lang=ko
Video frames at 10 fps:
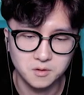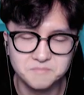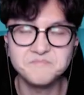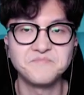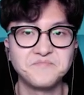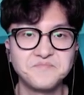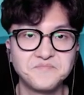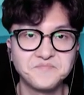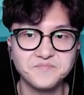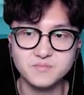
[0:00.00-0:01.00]
음.
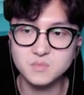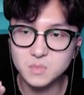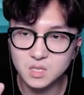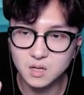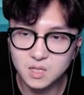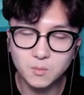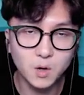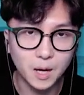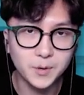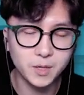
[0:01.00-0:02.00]
일단 뭐
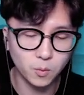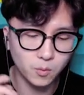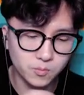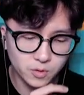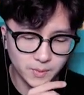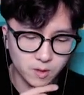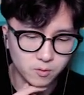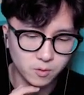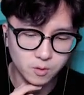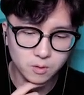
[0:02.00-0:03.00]
가볍게 몸을
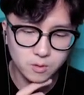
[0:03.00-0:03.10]
풀어봤고